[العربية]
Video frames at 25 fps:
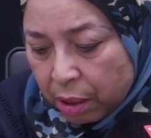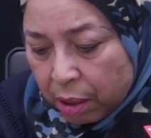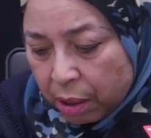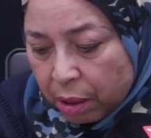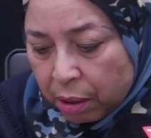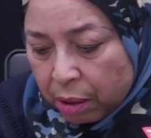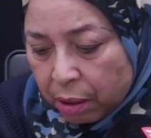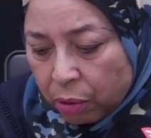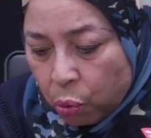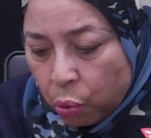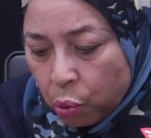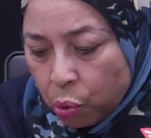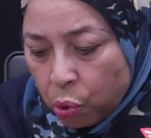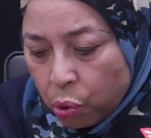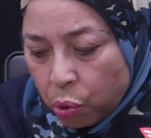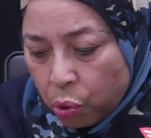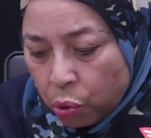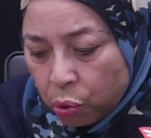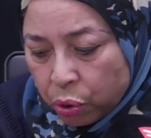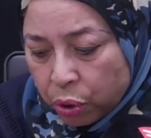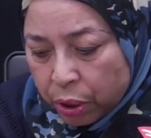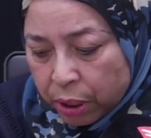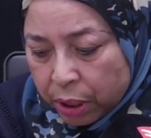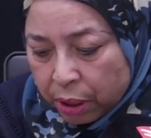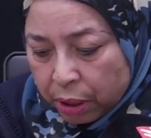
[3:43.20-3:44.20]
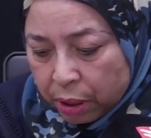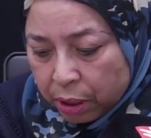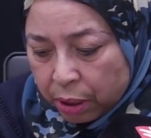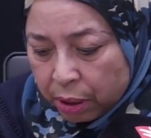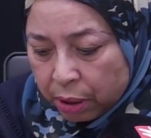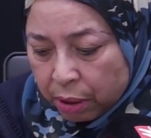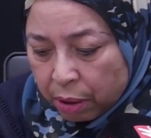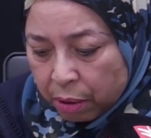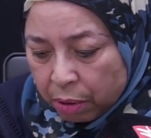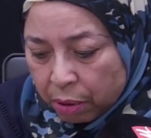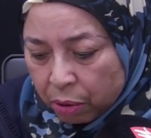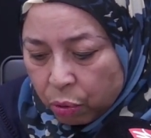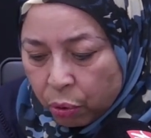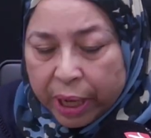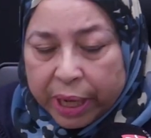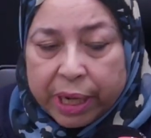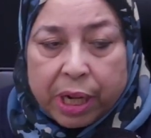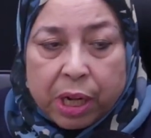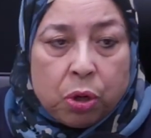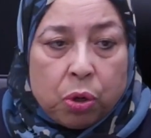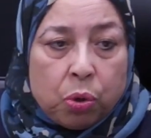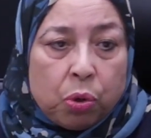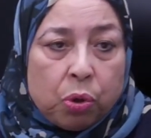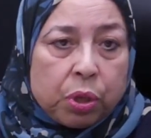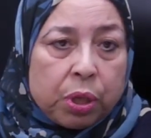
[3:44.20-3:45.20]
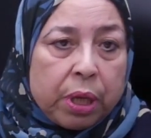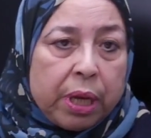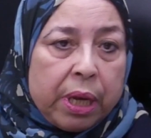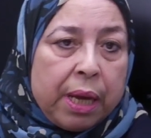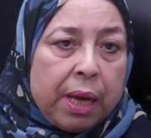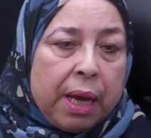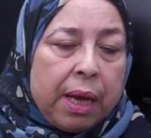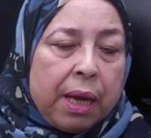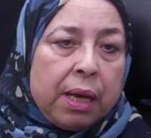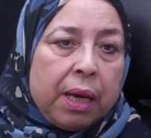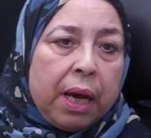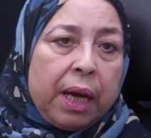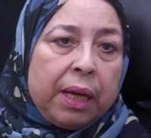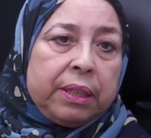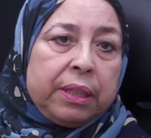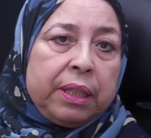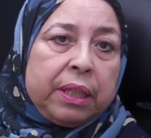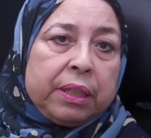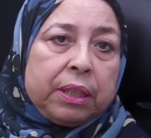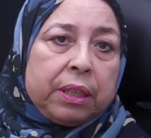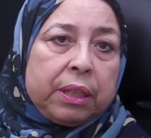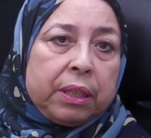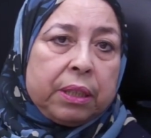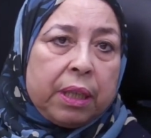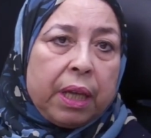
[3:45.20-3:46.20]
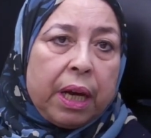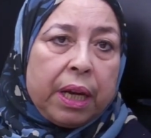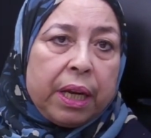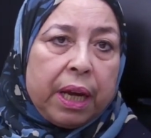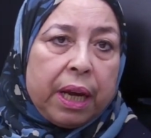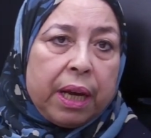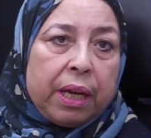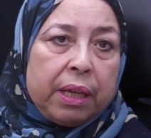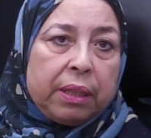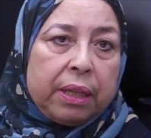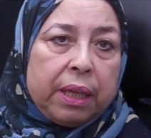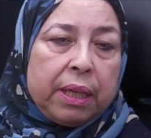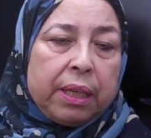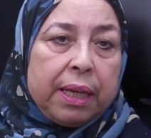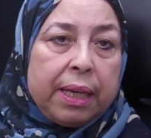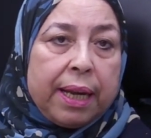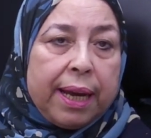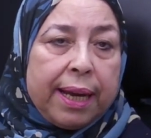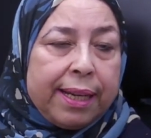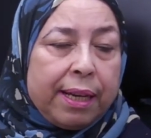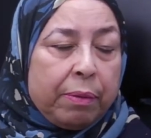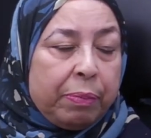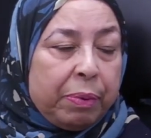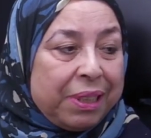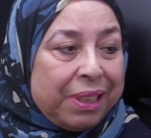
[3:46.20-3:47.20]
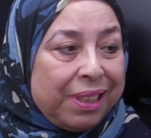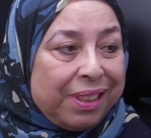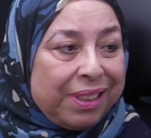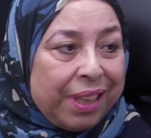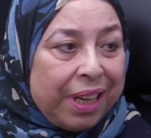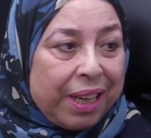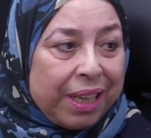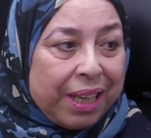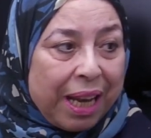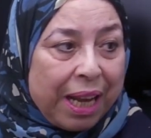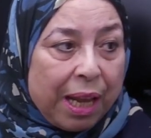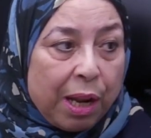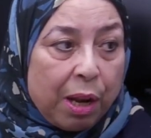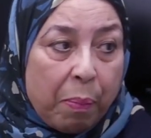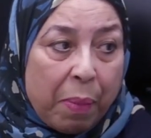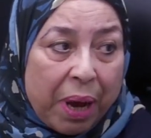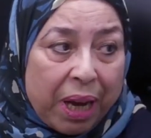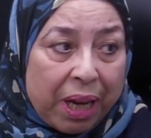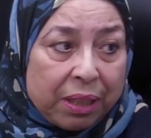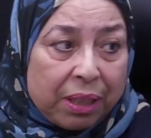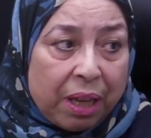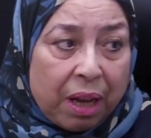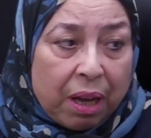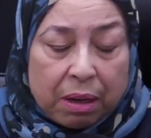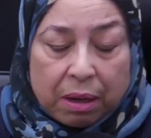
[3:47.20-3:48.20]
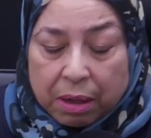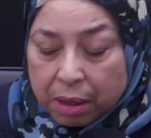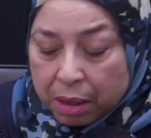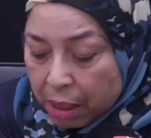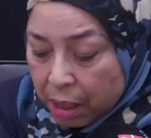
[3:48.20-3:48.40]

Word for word: واللوز وهذا اللوز غادي نعطيك طريقتين الا هي بغيتي الطريقه المحضه